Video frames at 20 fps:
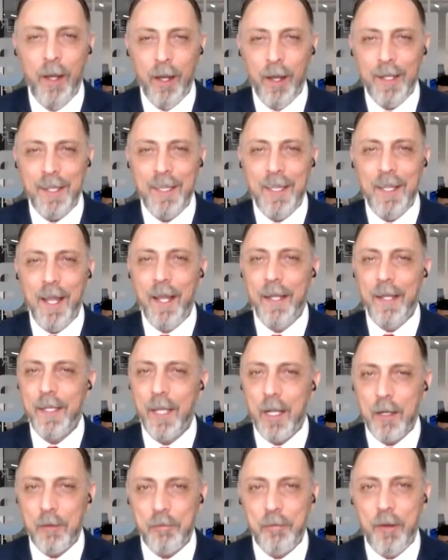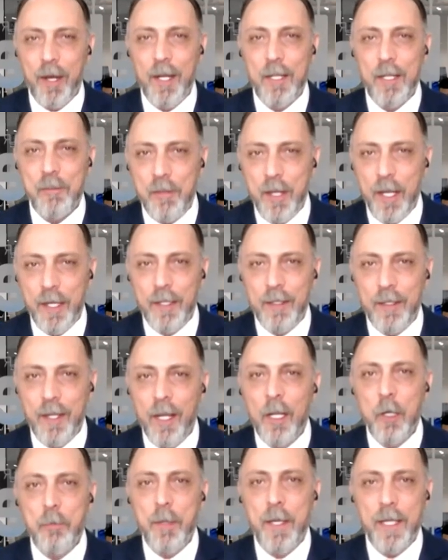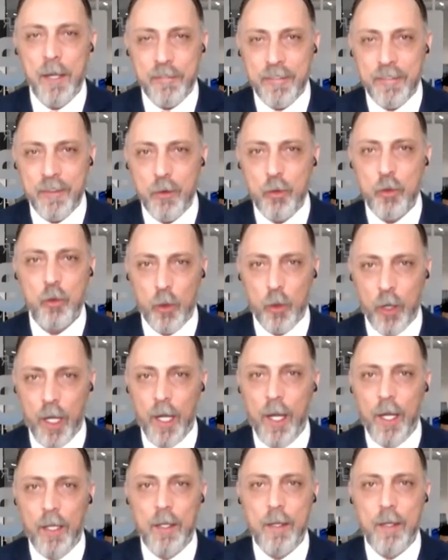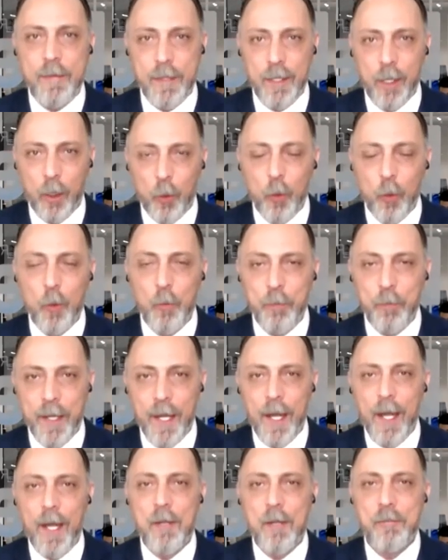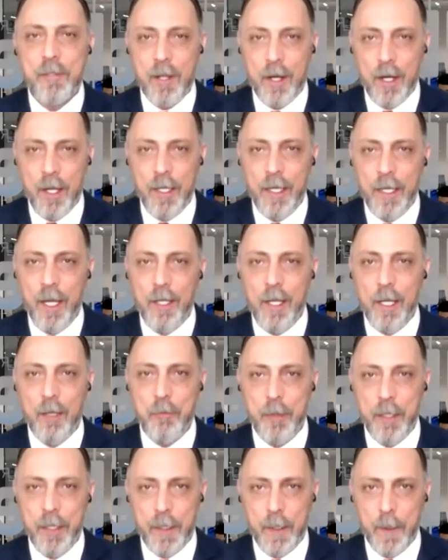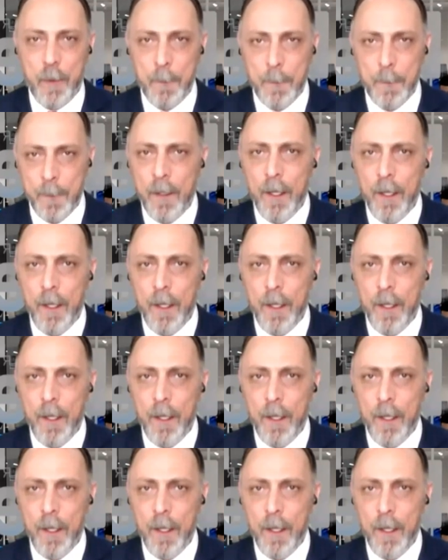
قد لا يرفع الفائده بنفس السرعه التي يقوم بها الفدرالي الامريكي،